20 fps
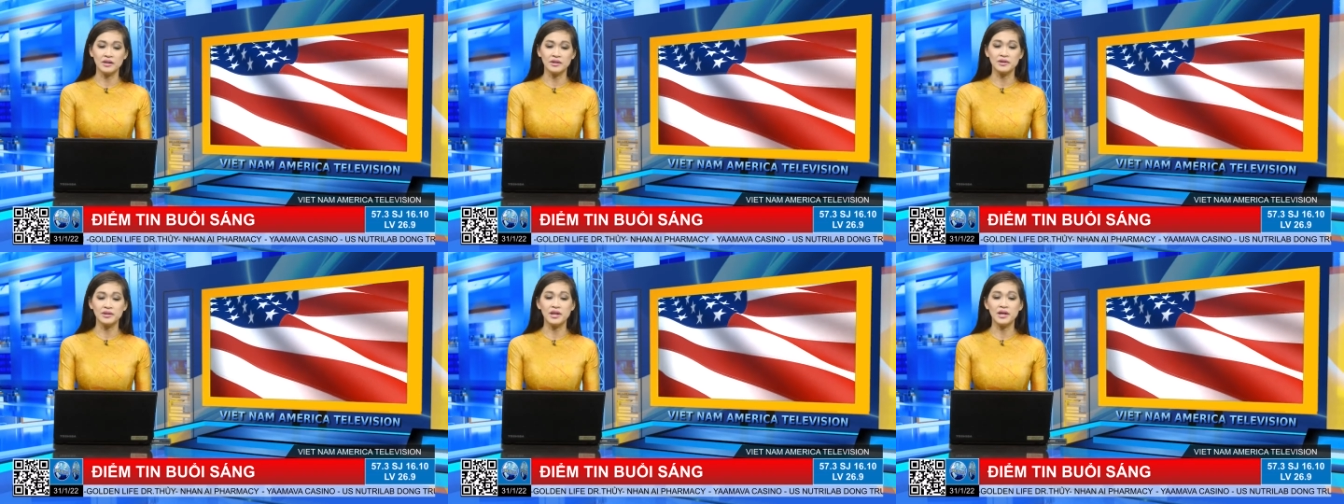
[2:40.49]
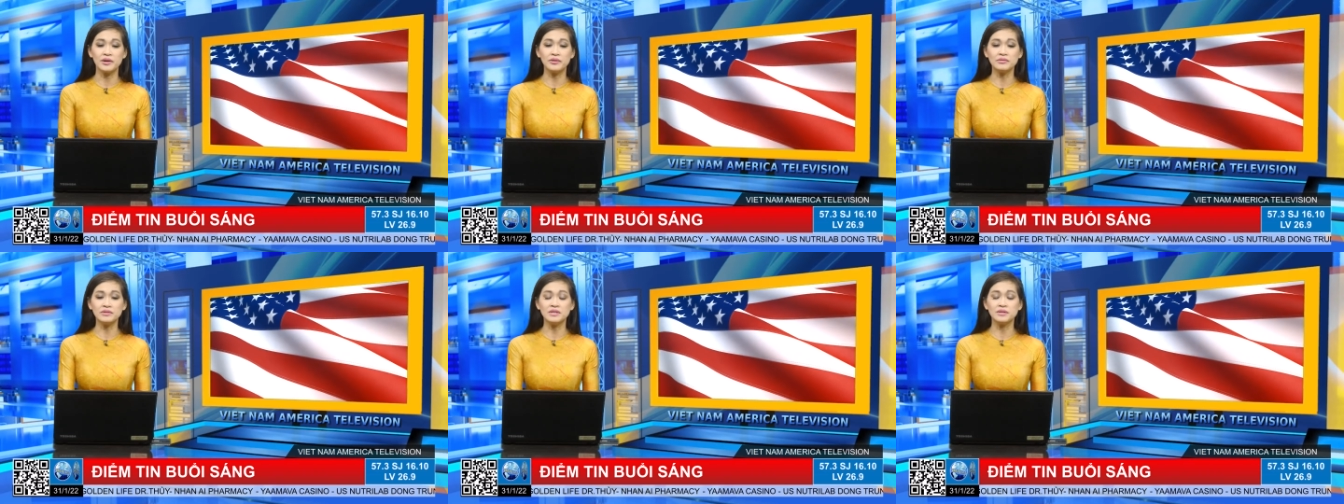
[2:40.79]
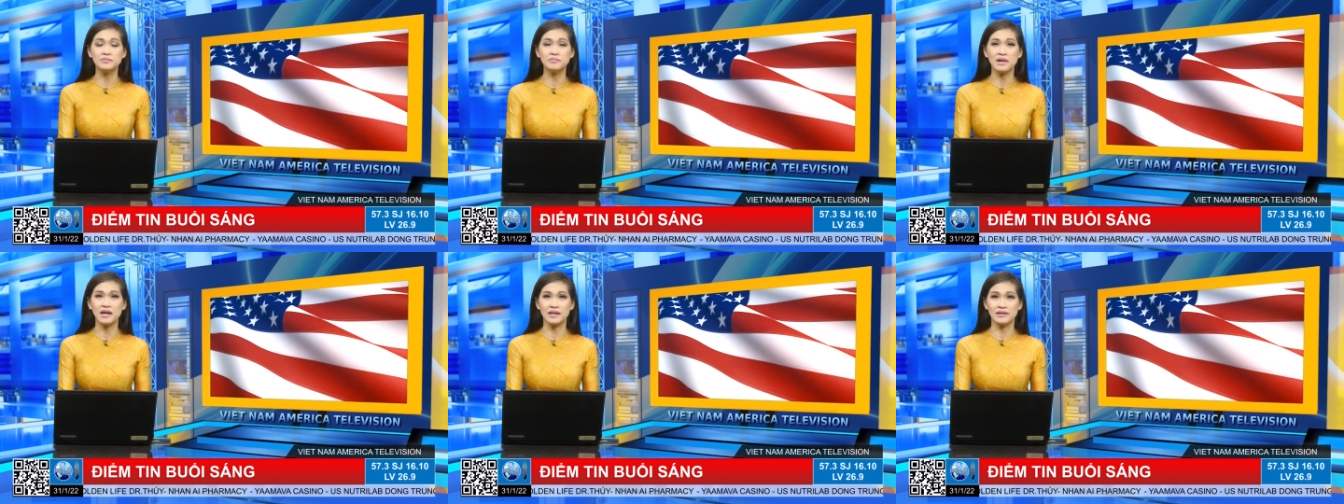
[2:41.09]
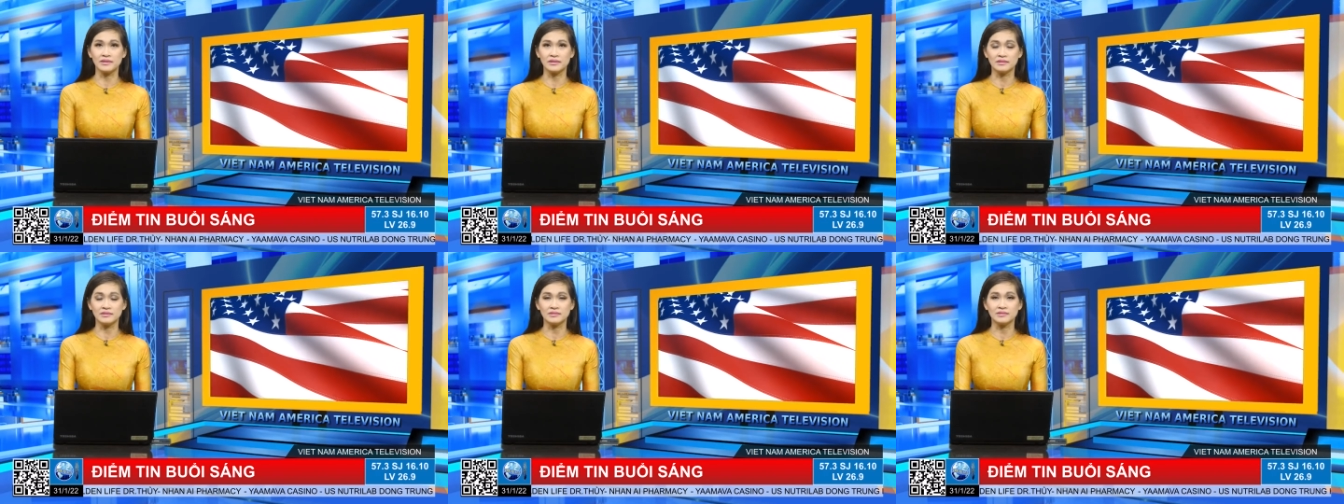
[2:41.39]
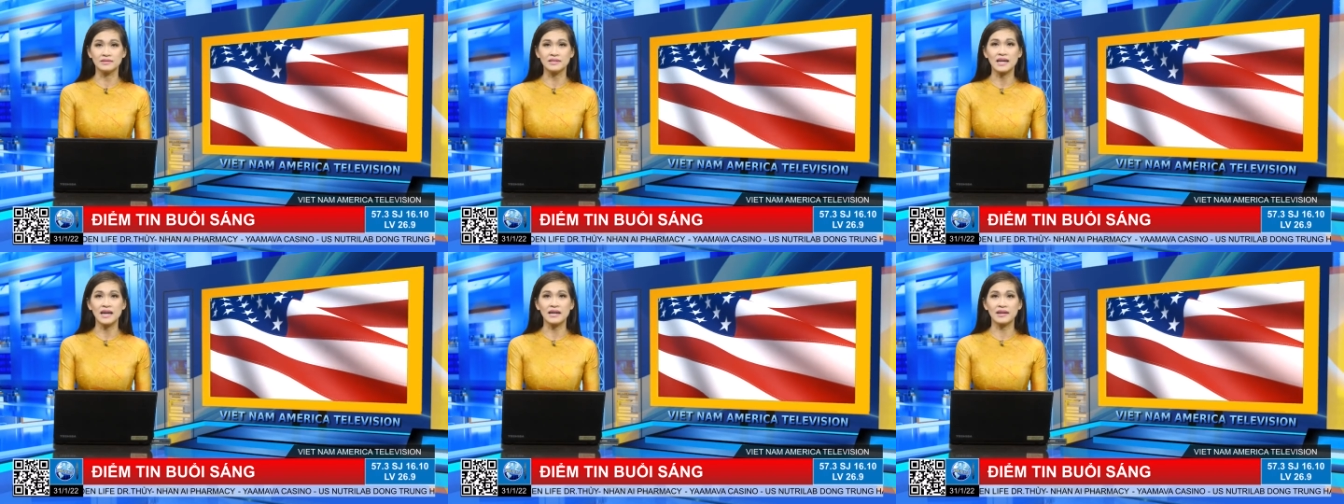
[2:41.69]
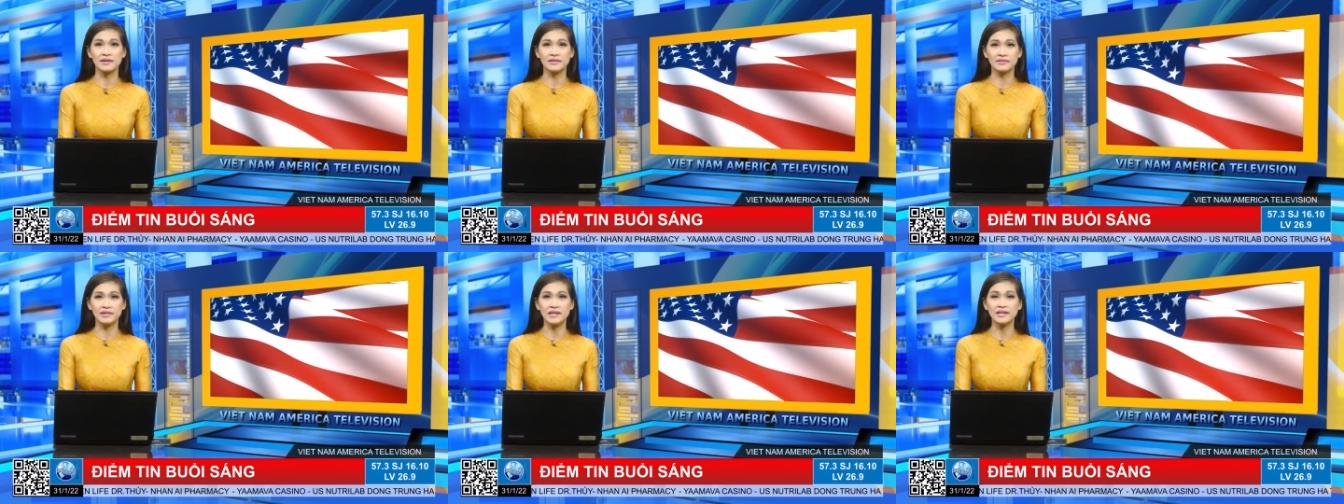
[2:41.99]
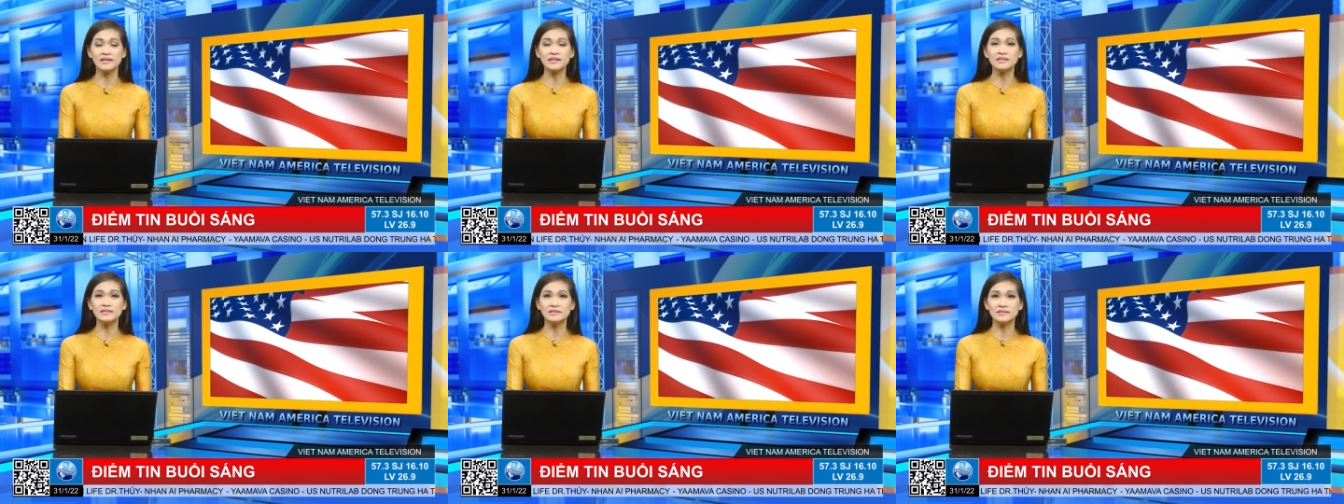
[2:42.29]
nếu như mà Nga
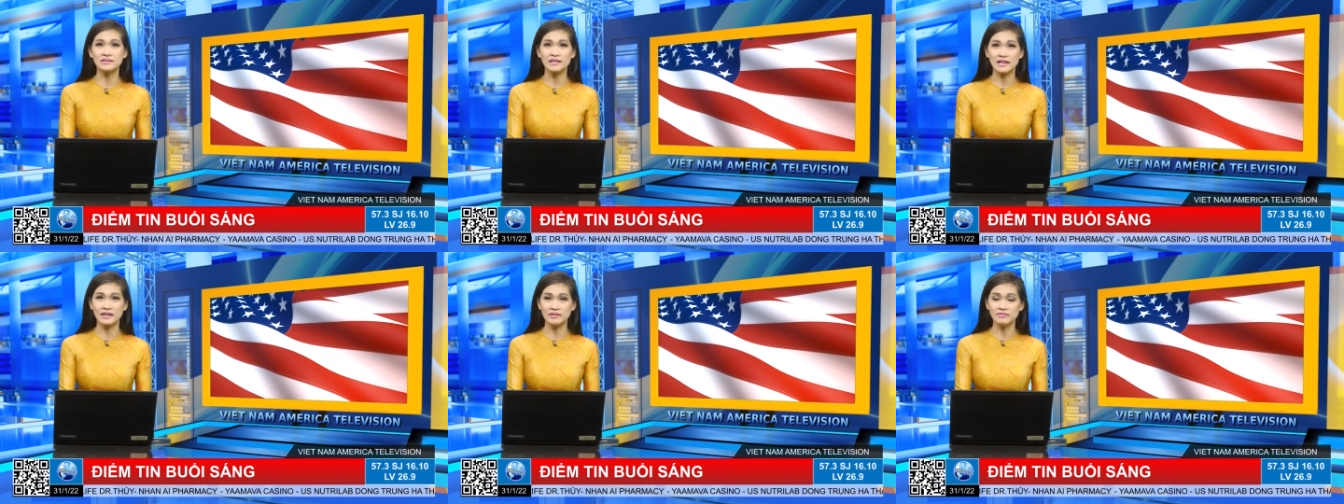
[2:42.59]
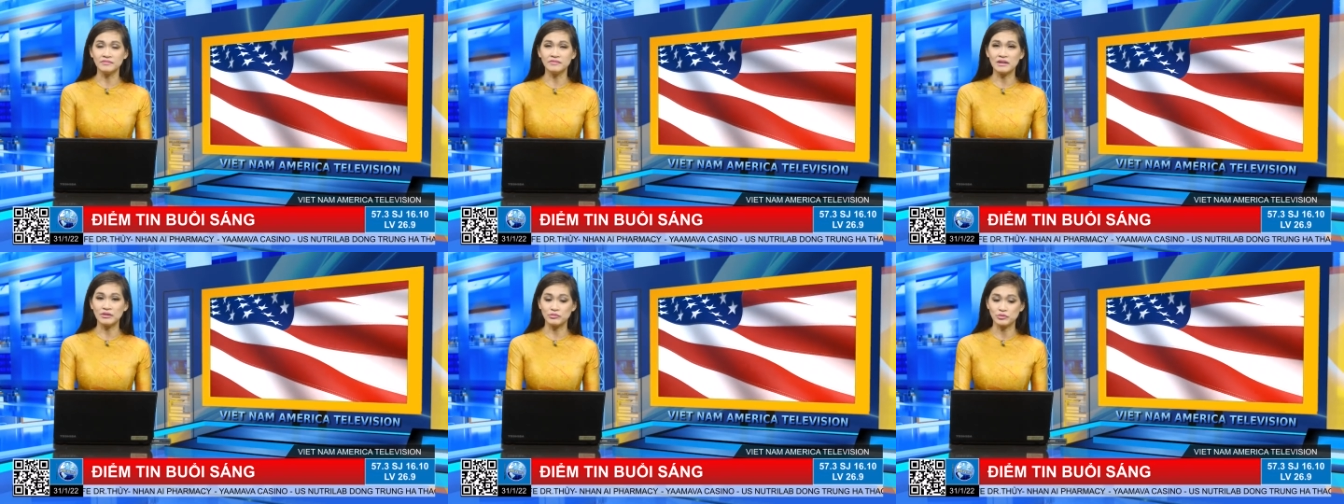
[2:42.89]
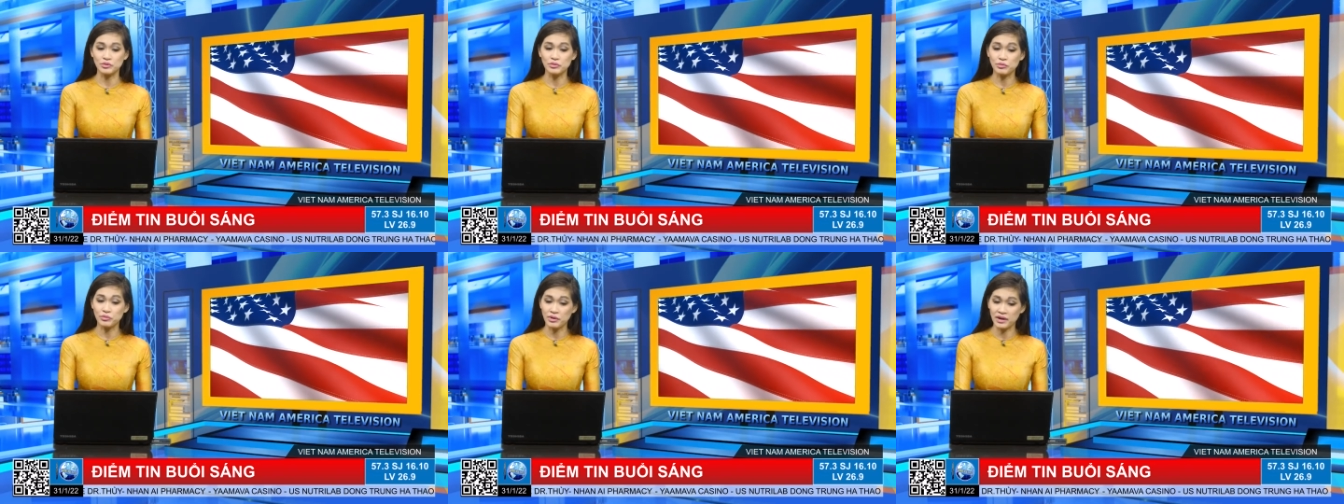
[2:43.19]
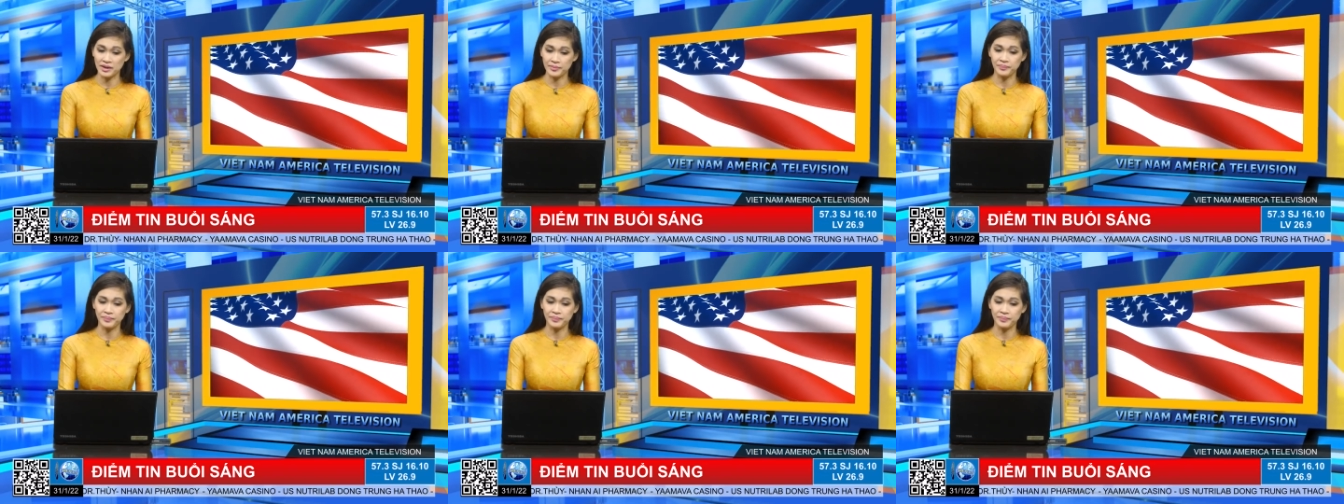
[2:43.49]
tiến đánh vào Ukraine.